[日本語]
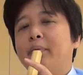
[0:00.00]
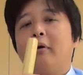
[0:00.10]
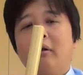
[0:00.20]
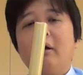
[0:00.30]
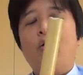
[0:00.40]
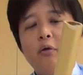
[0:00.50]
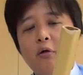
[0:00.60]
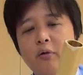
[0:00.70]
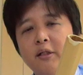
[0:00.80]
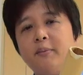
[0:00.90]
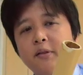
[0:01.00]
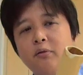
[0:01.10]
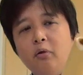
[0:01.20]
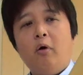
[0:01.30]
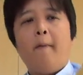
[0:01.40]
がね、こんな音がしま
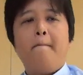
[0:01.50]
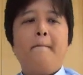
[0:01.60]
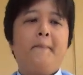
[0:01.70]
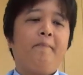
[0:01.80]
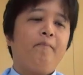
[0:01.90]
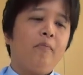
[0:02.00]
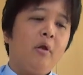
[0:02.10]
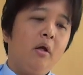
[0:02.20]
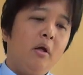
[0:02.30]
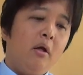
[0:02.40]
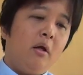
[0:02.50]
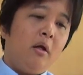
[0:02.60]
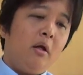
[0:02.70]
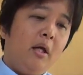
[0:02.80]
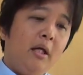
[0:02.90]
すと、
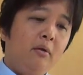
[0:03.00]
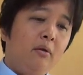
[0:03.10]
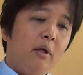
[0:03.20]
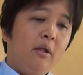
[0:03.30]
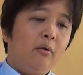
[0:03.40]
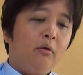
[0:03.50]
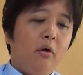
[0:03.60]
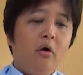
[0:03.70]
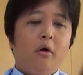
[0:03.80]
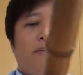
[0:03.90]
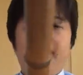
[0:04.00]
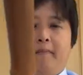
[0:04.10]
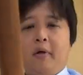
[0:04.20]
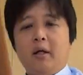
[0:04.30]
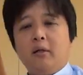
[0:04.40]
江戸、江戸の、
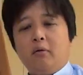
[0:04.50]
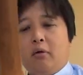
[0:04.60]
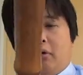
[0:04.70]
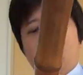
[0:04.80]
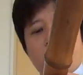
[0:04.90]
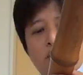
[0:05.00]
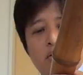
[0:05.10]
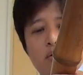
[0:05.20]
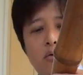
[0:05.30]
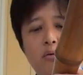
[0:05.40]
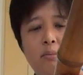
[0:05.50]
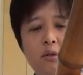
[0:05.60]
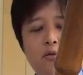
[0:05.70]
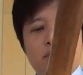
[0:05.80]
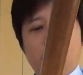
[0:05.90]
江戸の、ま
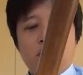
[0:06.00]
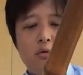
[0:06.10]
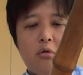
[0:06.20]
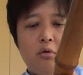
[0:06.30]
あ、ちょ